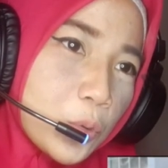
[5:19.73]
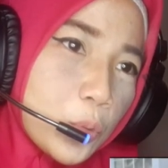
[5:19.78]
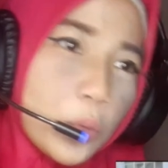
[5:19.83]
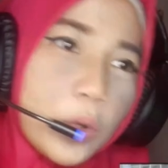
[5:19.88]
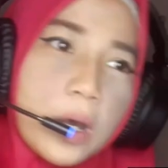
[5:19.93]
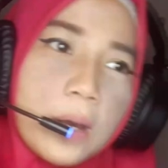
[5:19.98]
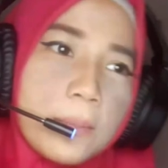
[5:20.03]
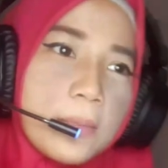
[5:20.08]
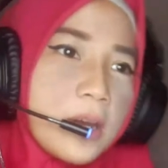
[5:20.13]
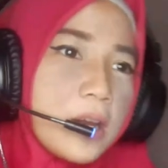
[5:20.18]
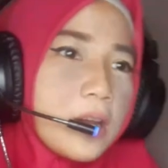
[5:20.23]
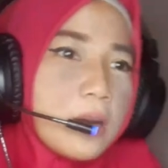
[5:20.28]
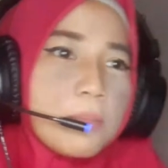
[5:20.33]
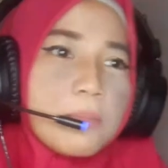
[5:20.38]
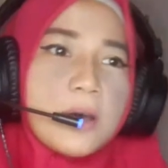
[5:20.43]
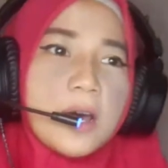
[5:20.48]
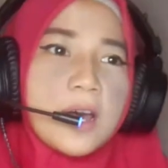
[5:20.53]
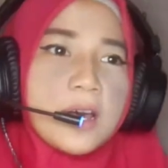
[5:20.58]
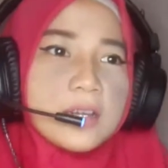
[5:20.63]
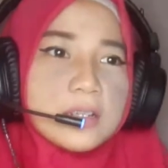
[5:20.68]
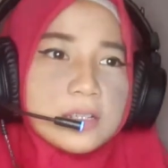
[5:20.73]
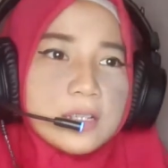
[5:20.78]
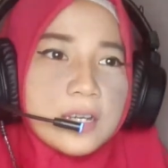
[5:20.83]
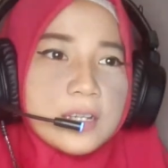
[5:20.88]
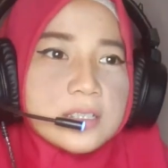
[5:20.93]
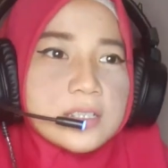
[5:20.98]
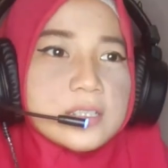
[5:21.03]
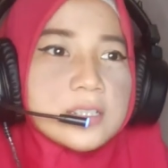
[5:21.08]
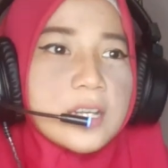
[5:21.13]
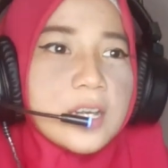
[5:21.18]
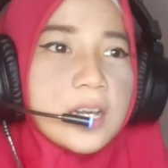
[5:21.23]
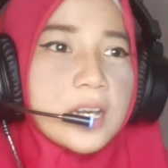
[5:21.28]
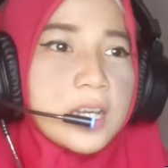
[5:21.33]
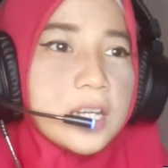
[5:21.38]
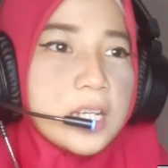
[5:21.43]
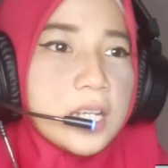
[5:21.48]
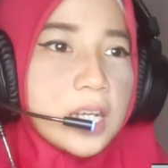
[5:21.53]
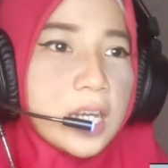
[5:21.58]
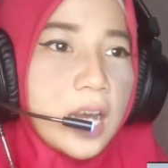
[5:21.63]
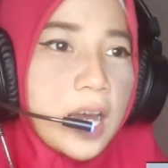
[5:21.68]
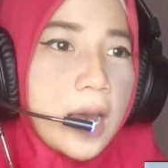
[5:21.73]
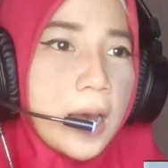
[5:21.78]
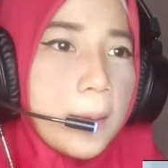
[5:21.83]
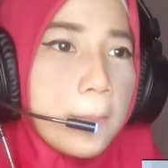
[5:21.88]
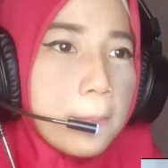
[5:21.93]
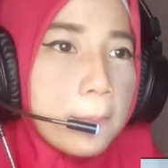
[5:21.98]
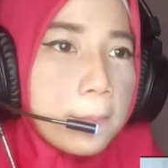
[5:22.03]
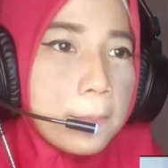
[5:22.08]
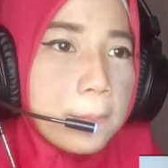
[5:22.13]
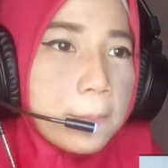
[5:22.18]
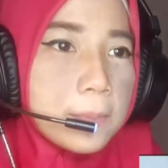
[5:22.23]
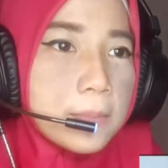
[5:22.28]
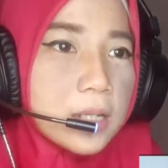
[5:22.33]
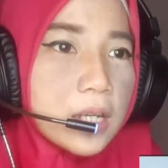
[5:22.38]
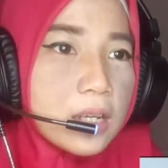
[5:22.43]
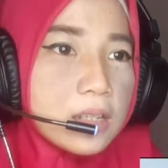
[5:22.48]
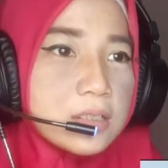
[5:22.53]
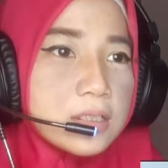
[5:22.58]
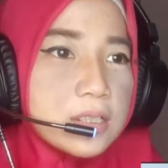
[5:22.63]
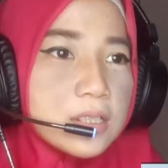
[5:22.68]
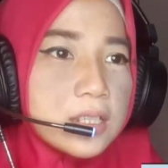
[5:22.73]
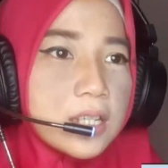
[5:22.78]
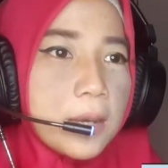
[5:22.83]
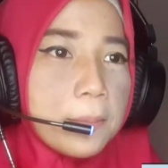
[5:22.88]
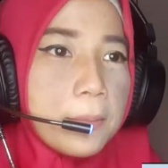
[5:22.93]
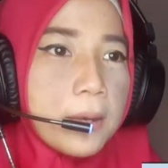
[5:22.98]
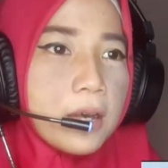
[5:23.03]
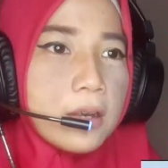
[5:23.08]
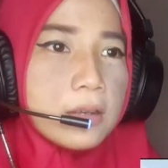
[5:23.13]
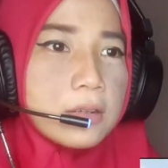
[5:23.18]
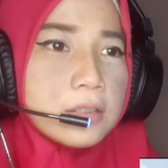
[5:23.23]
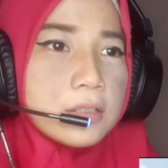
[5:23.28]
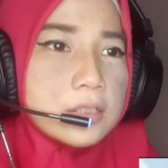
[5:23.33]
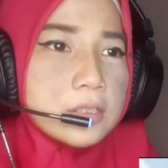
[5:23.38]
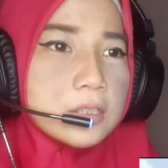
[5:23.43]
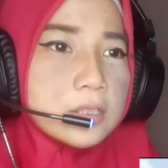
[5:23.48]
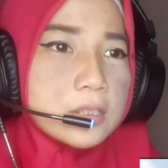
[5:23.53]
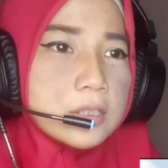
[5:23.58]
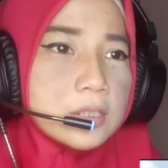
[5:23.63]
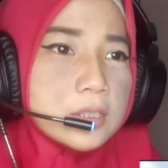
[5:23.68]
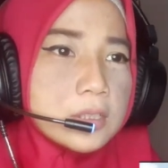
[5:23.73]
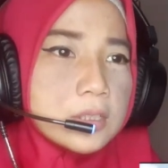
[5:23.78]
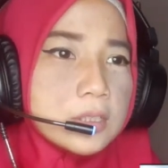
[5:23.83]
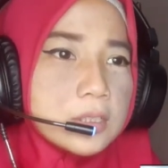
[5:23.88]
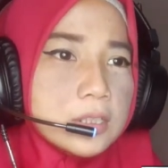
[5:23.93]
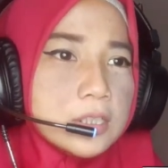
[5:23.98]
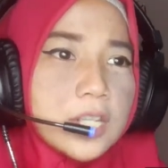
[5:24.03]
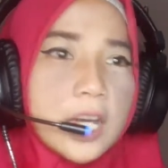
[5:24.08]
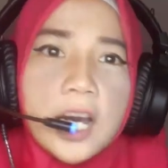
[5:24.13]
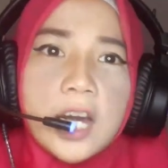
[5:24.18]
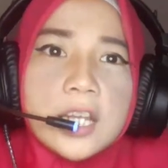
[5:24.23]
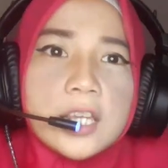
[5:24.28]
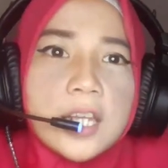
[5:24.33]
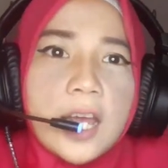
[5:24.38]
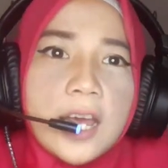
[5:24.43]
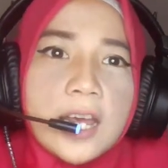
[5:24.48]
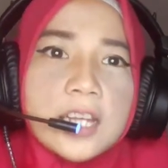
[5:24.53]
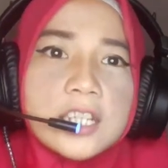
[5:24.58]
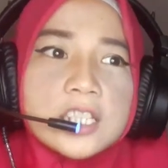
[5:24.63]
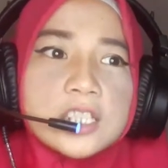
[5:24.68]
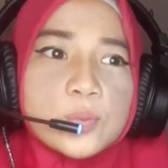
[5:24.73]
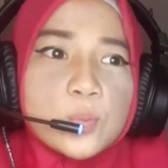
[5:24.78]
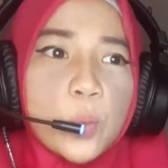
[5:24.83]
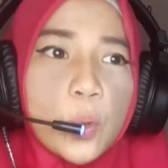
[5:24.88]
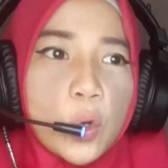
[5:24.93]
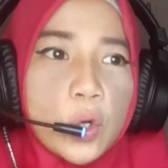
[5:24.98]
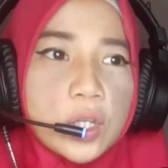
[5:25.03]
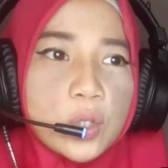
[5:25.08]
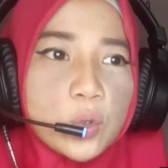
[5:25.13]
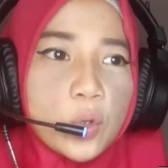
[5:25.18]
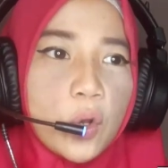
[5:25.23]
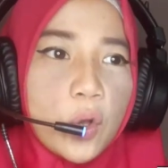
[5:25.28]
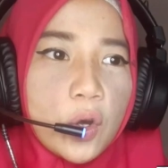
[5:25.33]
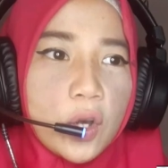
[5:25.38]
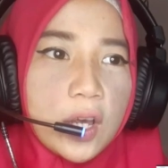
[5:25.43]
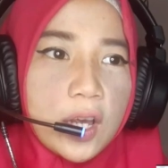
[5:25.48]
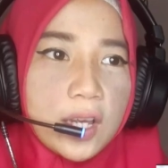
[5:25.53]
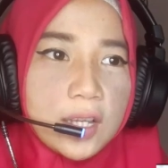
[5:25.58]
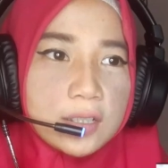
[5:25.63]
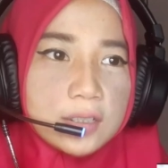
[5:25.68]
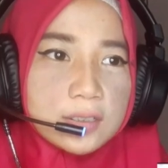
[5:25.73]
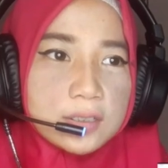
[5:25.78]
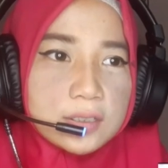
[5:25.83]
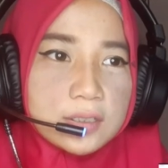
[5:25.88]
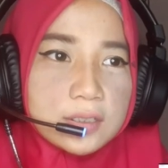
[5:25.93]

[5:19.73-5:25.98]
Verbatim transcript: Wah, bener banget guys. Ini kayak yang di apa? Jakarta Expo itu loh guys.